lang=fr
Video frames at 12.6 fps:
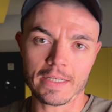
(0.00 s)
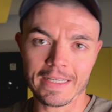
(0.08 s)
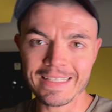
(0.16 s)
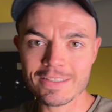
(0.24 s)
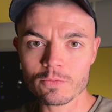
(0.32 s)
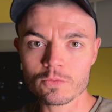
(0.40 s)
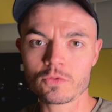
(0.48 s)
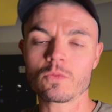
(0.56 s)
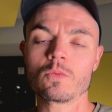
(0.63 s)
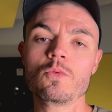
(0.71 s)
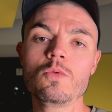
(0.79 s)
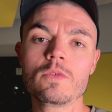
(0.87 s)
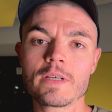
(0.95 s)
raisons sont
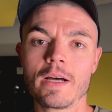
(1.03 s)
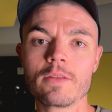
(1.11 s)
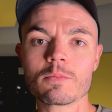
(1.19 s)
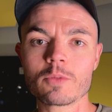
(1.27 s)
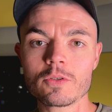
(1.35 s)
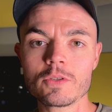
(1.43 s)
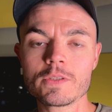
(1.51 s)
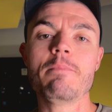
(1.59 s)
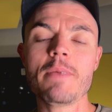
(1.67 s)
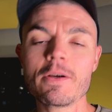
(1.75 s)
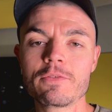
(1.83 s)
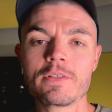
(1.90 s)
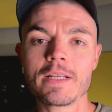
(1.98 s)
ultra nombreuses.
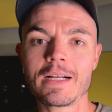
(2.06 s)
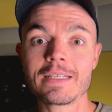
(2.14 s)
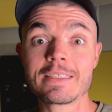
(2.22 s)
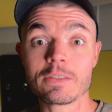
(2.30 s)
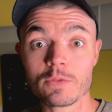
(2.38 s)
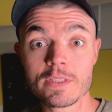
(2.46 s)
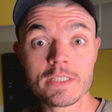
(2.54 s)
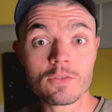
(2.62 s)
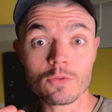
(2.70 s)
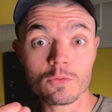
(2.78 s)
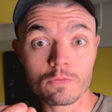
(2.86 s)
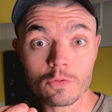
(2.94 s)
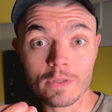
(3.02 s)
Mais au final, c'est aussi
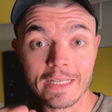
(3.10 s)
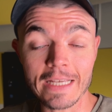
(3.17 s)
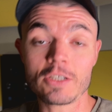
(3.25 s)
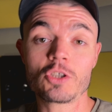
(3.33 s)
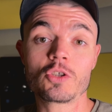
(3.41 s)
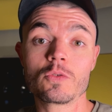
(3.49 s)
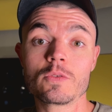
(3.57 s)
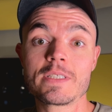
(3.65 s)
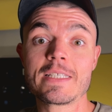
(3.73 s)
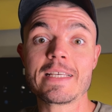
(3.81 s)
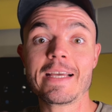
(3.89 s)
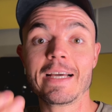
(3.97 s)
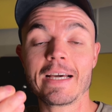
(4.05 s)
de nouveau quelque chose qui est